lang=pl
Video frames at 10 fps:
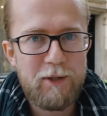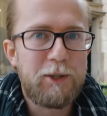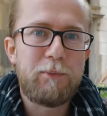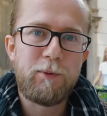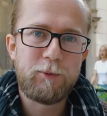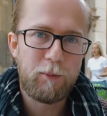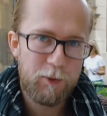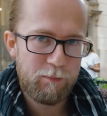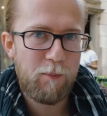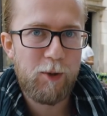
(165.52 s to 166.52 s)
pewnie gdybym był
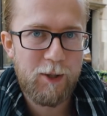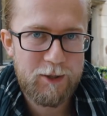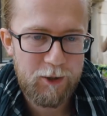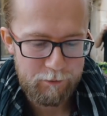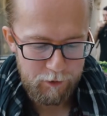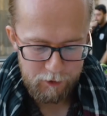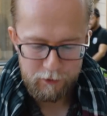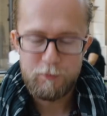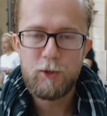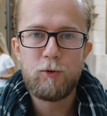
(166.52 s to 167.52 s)
dobrym popularyzatorem nauki,
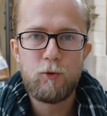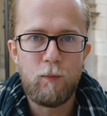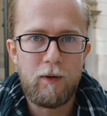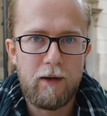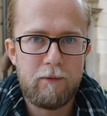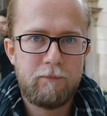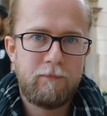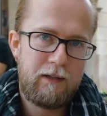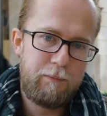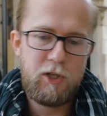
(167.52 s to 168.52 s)
ten przyniósł gumkę.
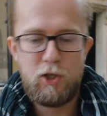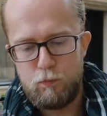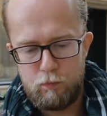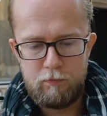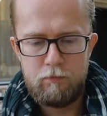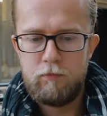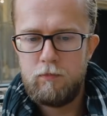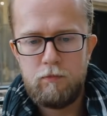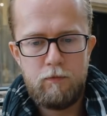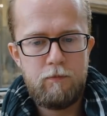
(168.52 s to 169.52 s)
Ale przecież
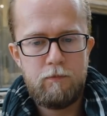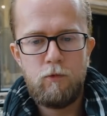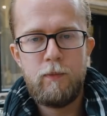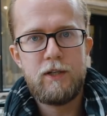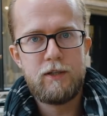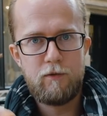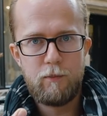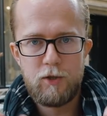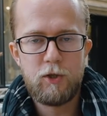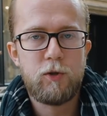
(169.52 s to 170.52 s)
umiecie sobie
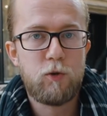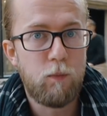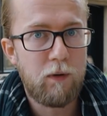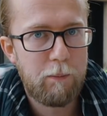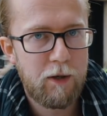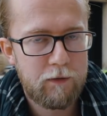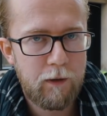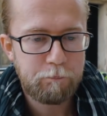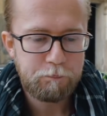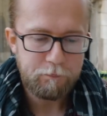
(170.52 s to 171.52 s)
wyobrazić, że to jest gumka, prawda?